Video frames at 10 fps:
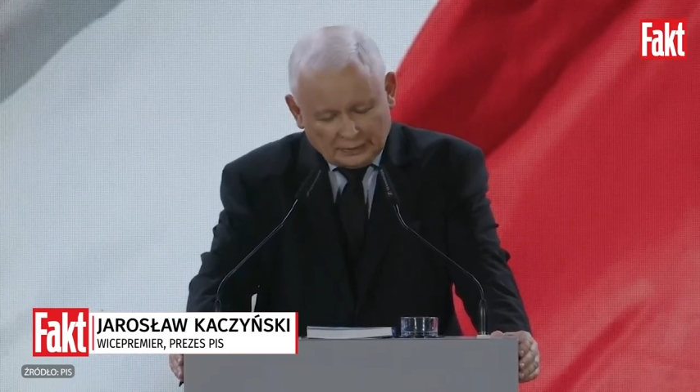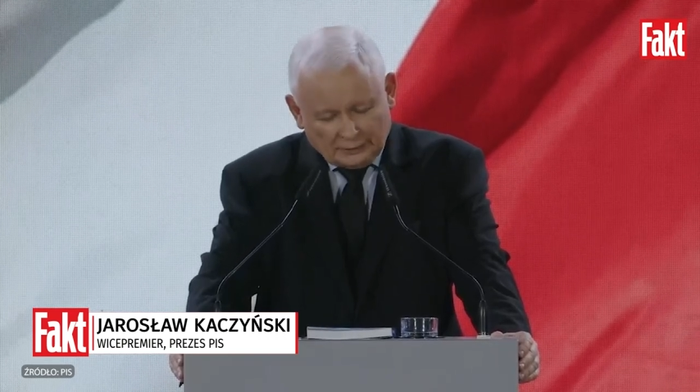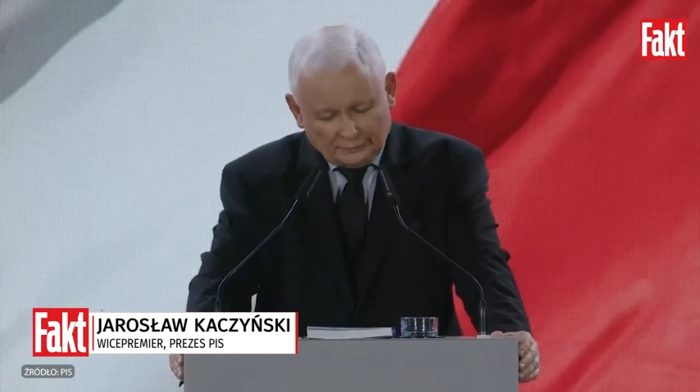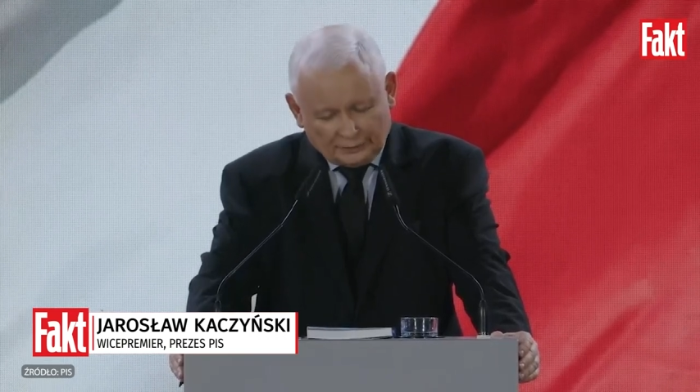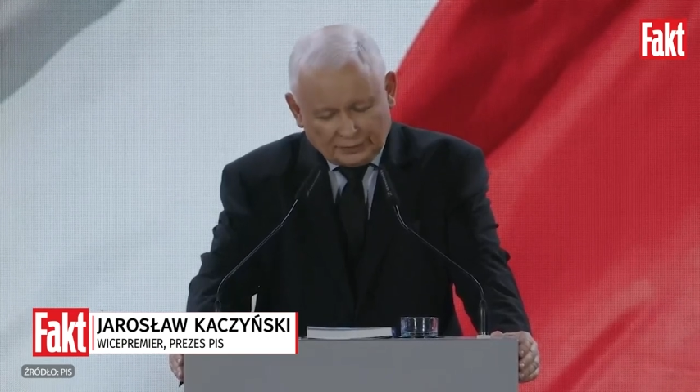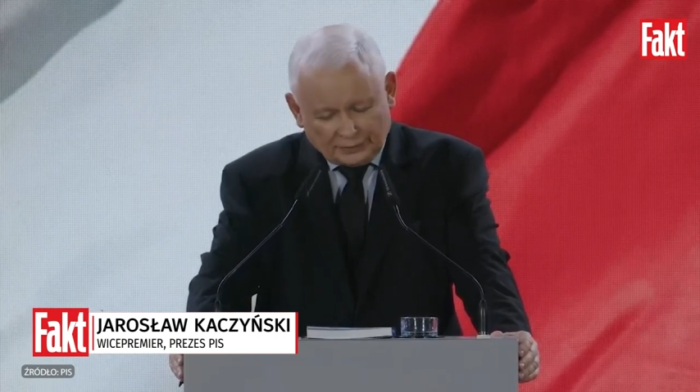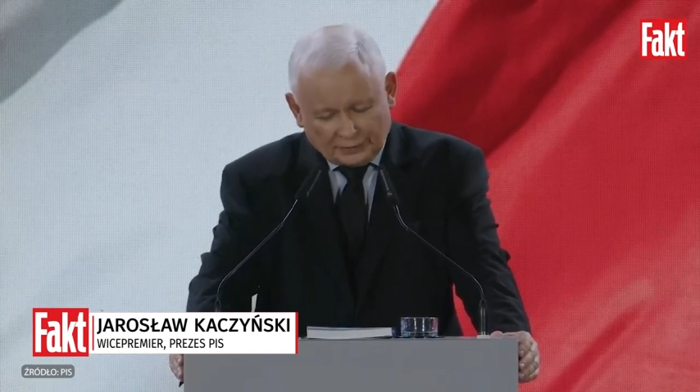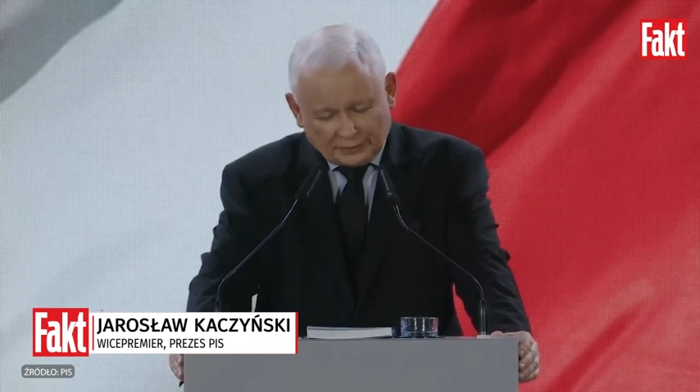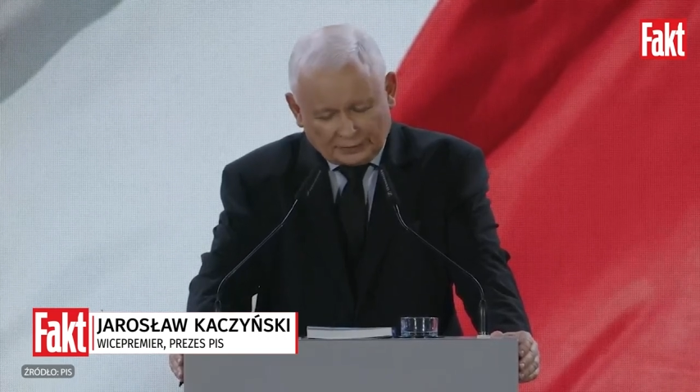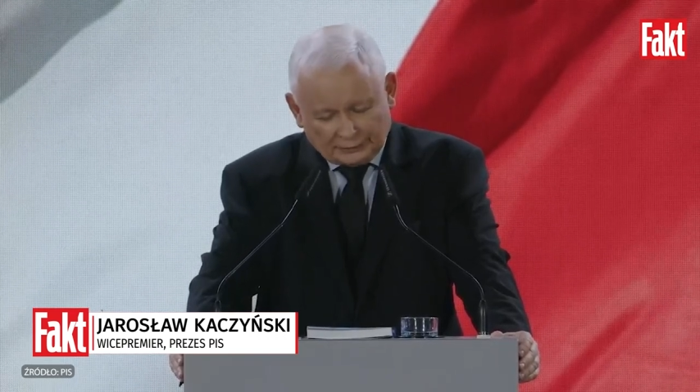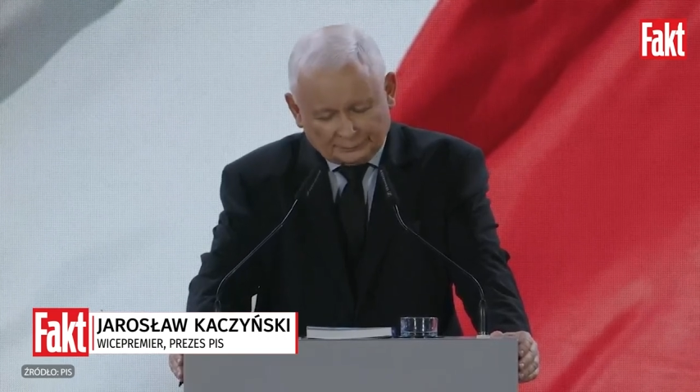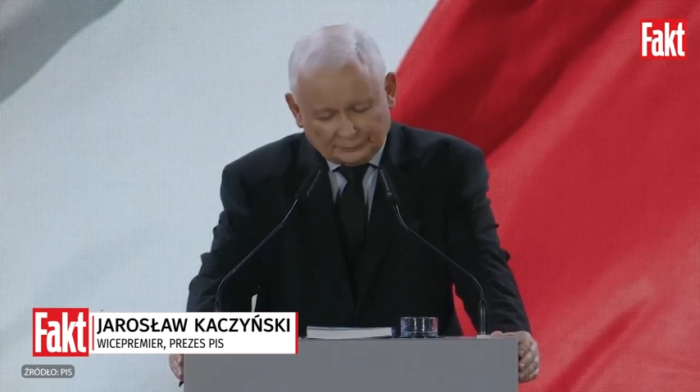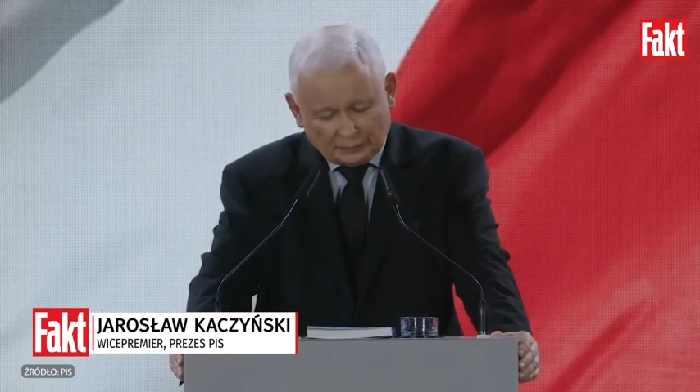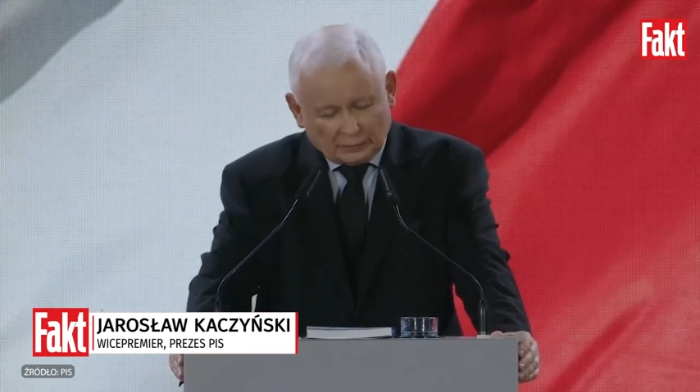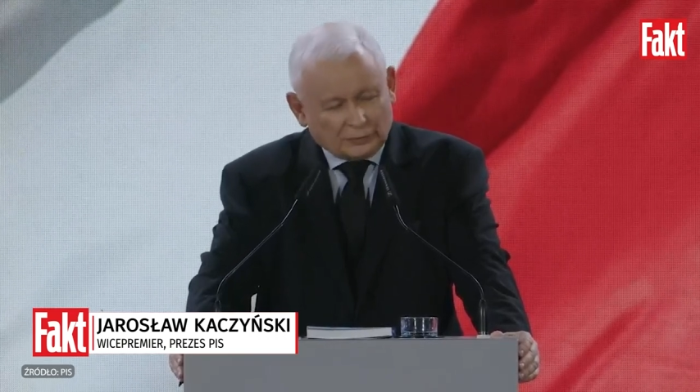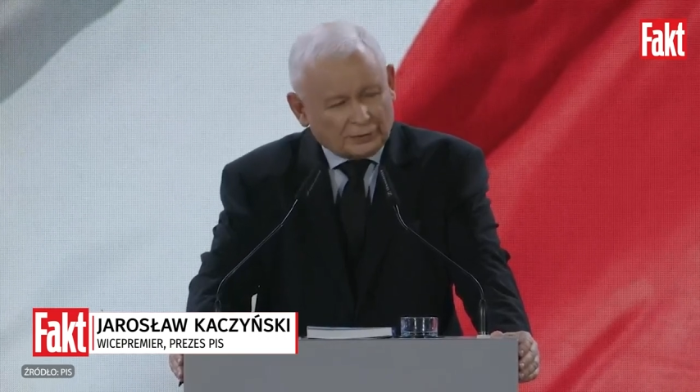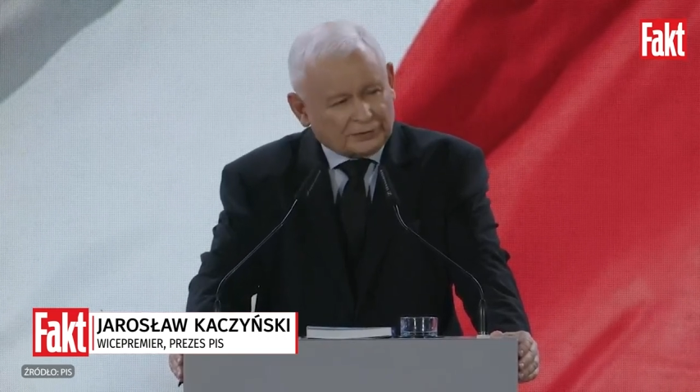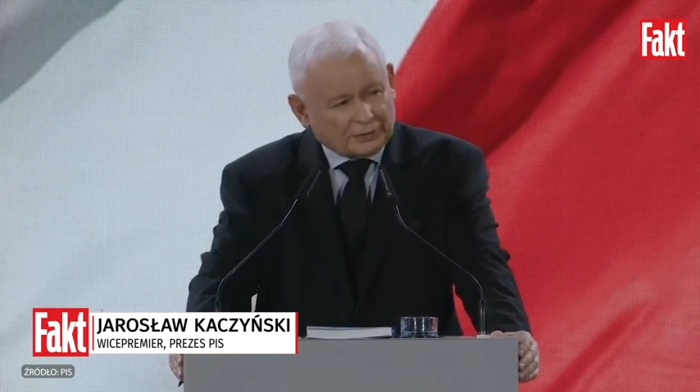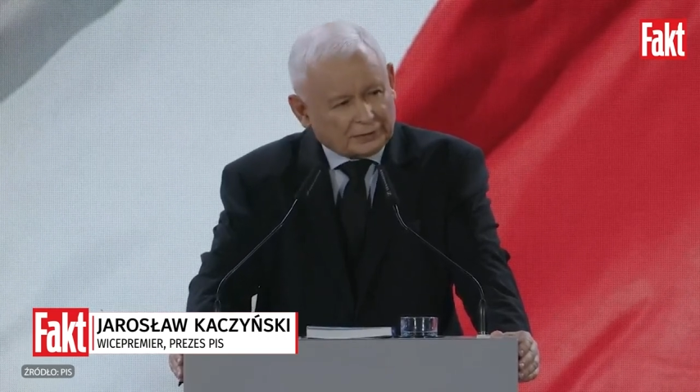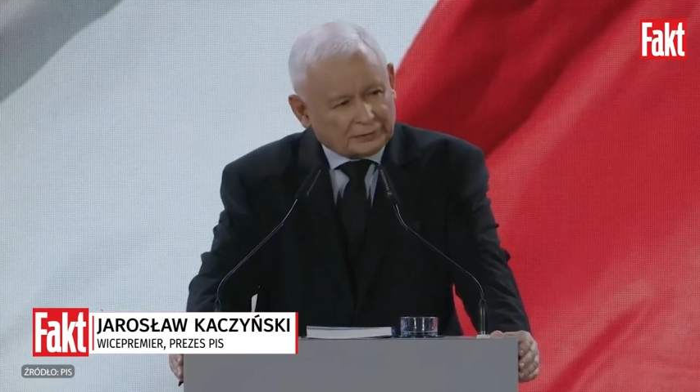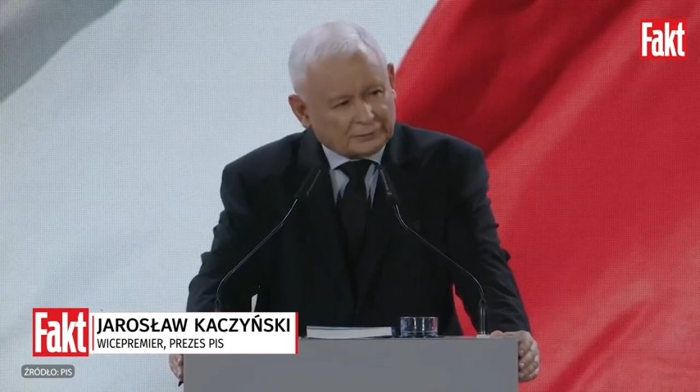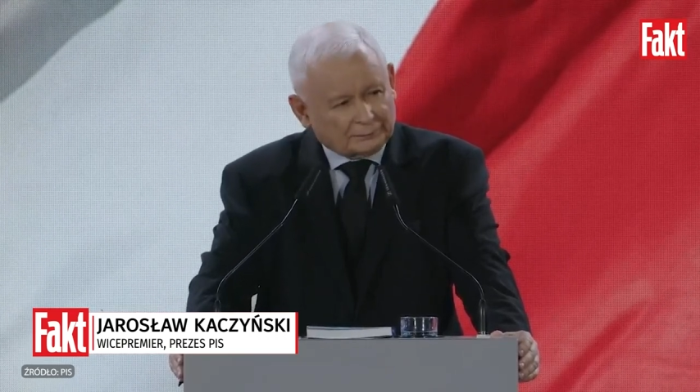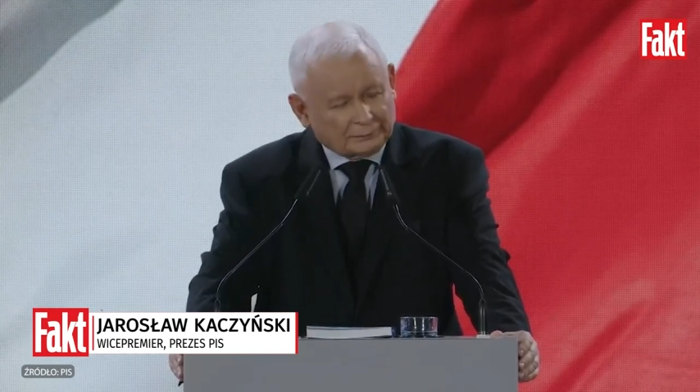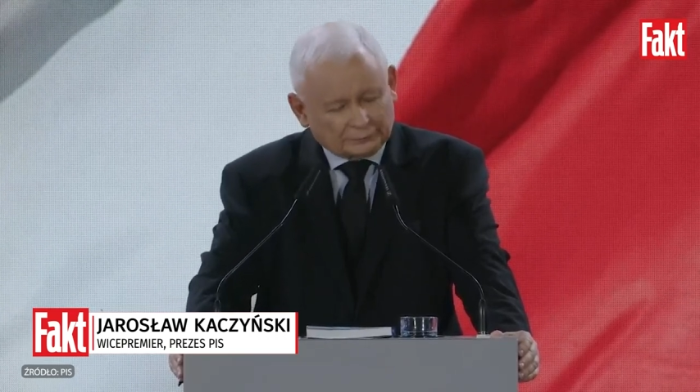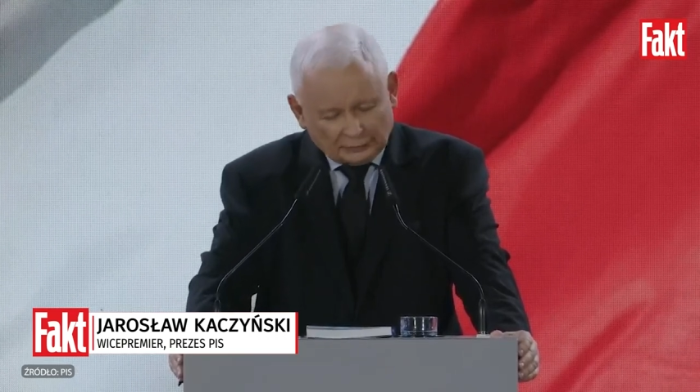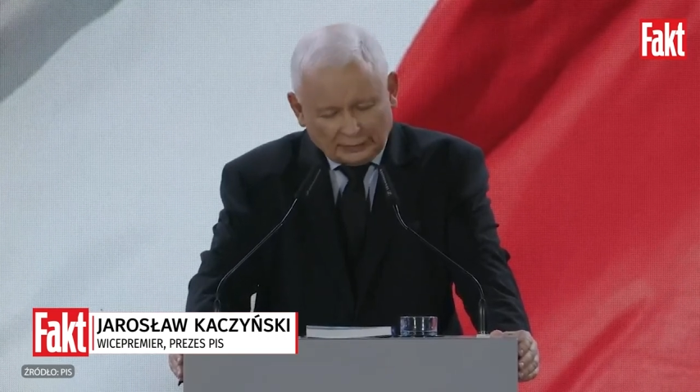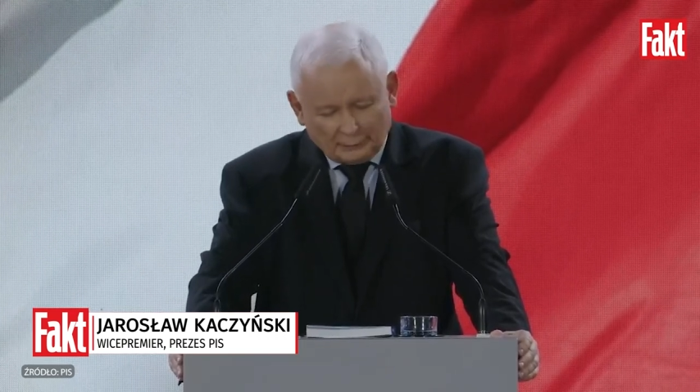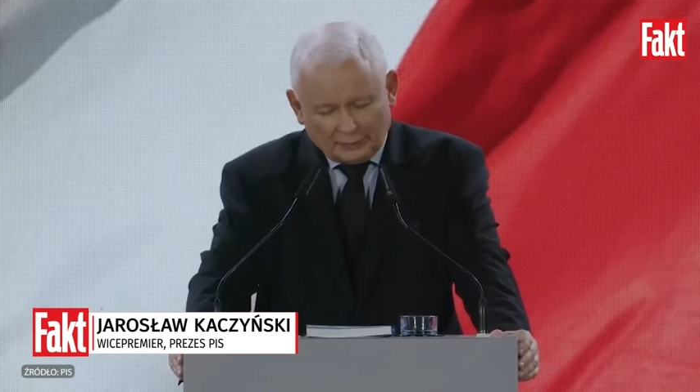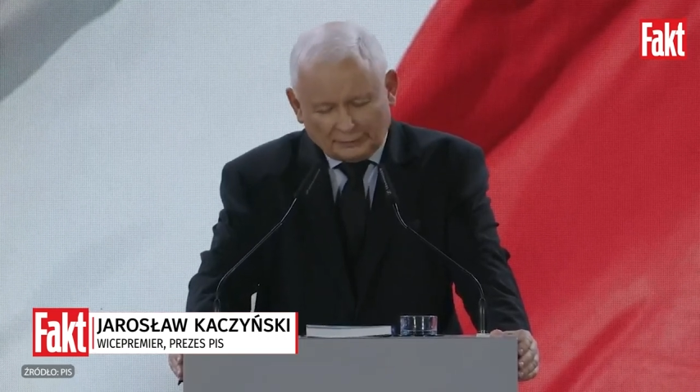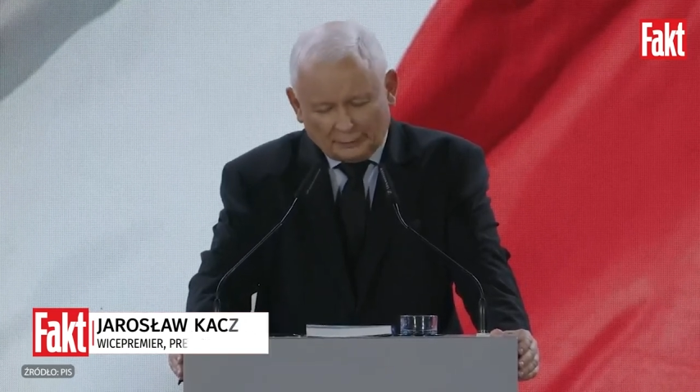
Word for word: wycieczek korzystać. To naprawdę